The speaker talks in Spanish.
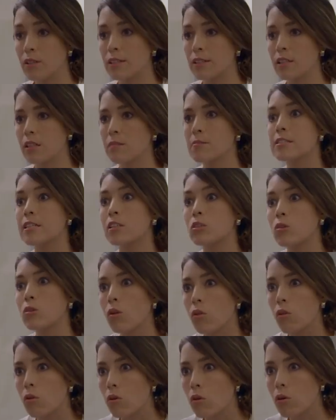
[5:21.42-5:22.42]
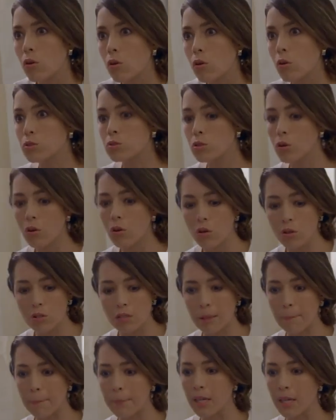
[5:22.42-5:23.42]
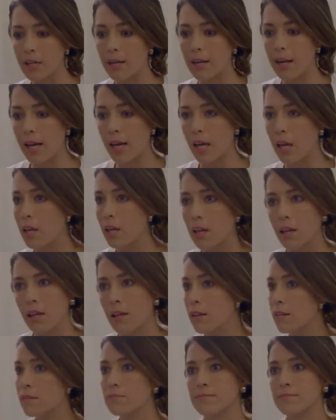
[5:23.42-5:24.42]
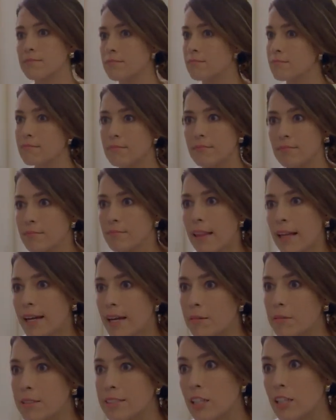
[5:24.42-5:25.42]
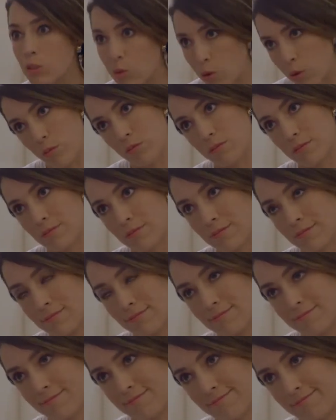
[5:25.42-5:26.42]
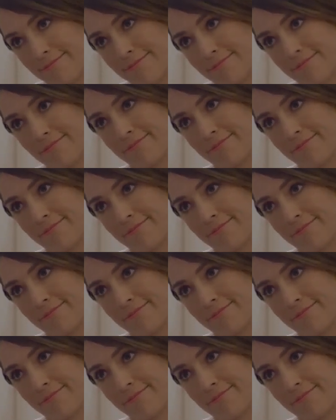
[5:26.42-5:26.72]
que te revise todo. Los ojos, la pierna, la cabeza, todo. Sí, amor,